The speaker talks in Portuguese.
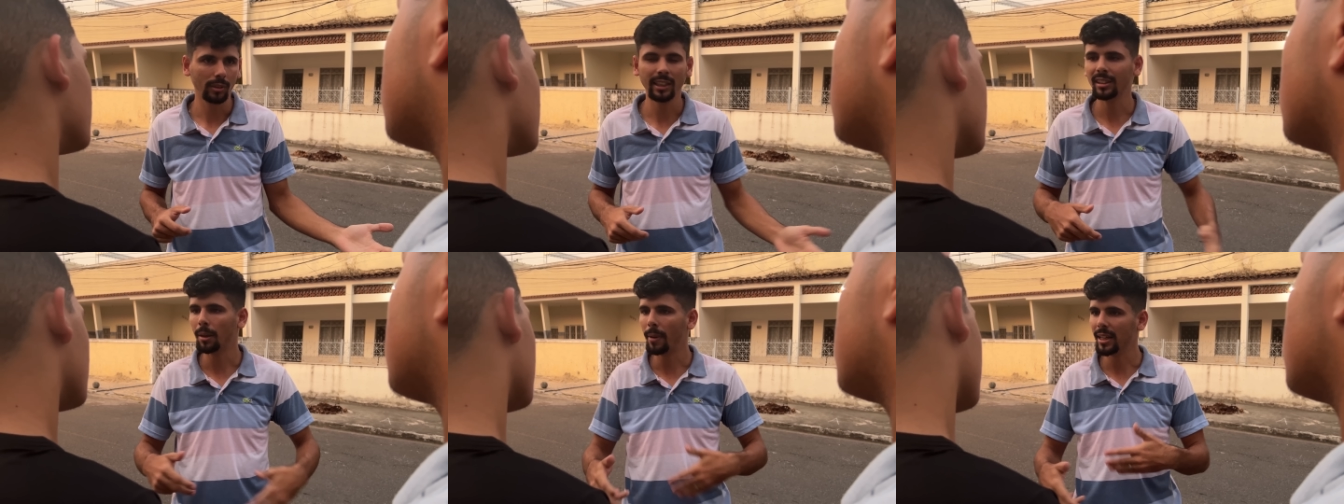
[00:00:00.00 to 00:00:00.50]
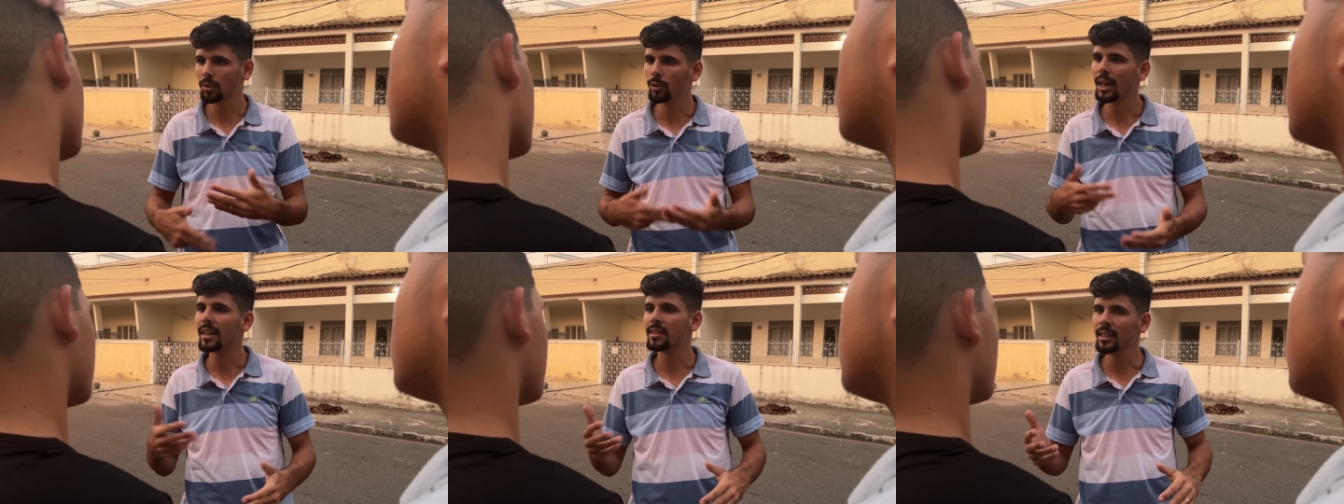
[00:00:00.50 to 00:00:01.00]
quem trabalha em um
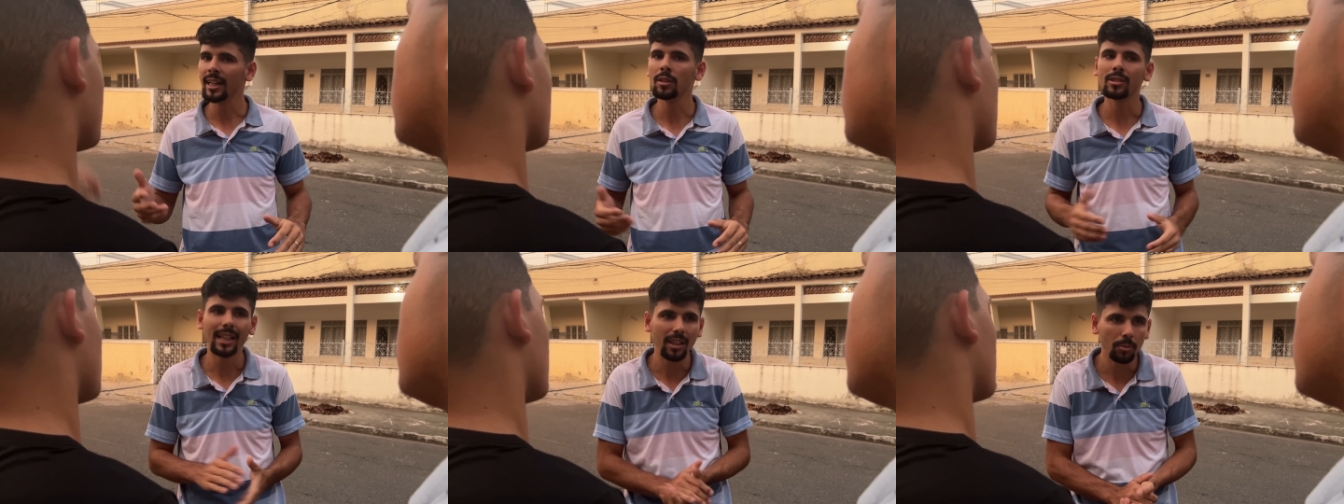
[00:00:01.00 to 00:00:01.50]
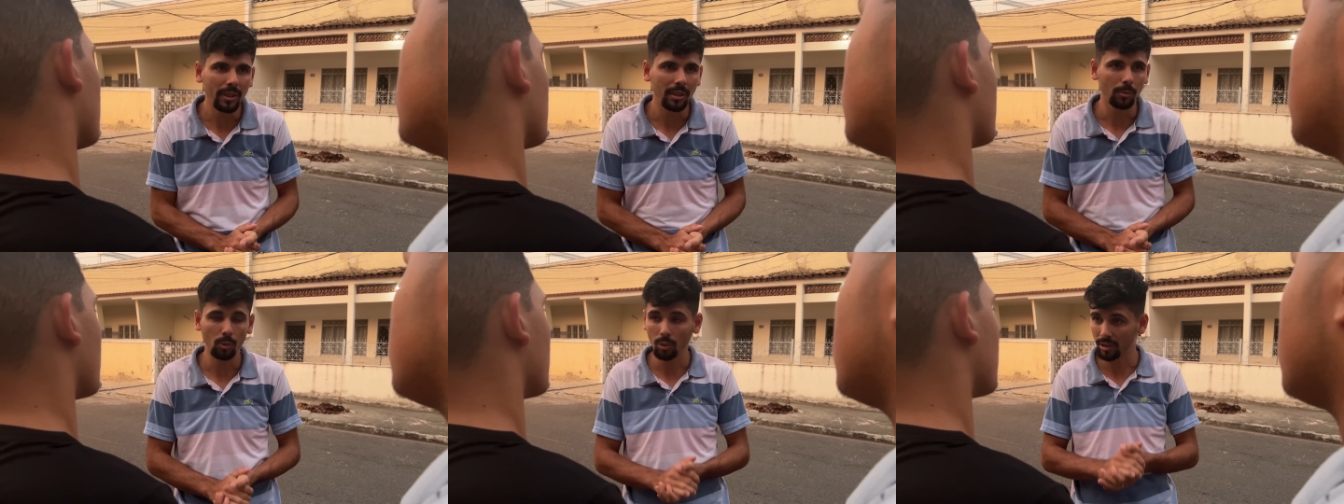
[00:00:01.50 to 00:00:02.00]
lugar assim ganhando um salário
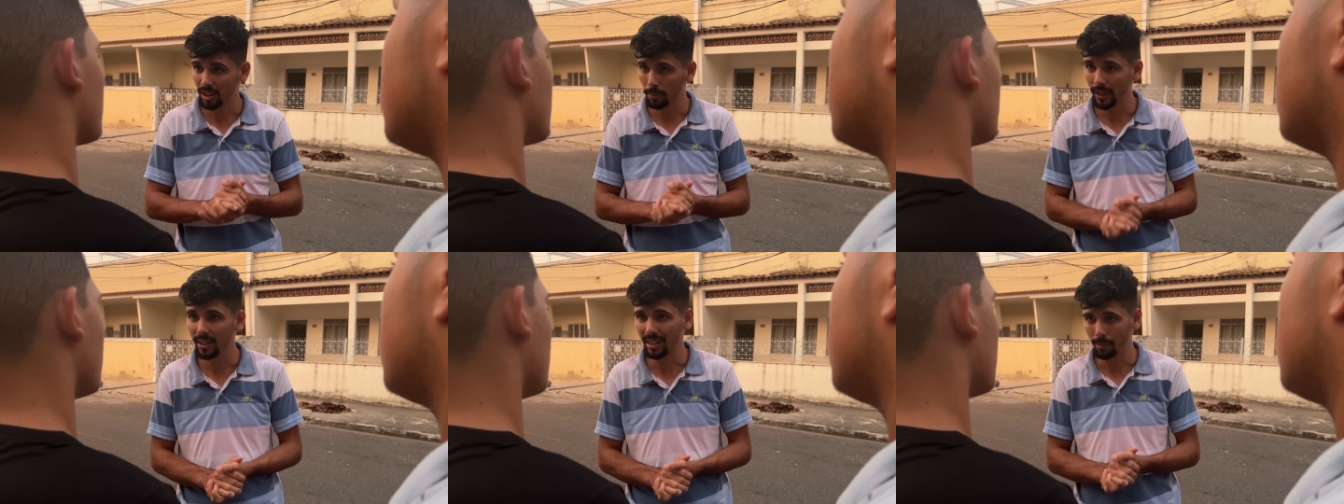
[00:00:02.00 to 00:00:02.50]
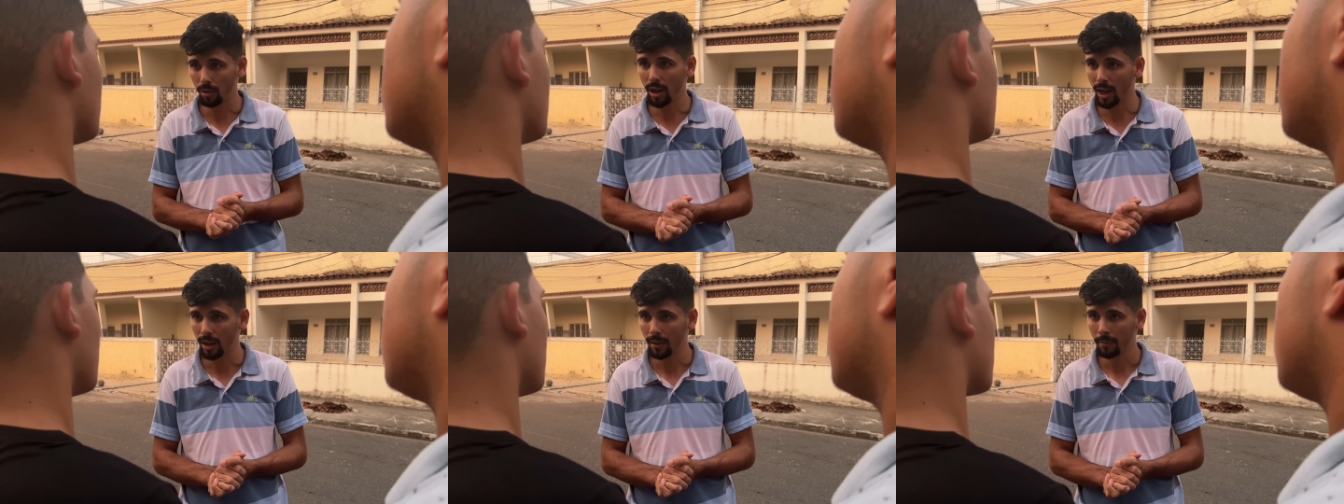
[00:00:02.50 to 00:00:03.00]
mínimo, um conselho para ele, sabe qual é?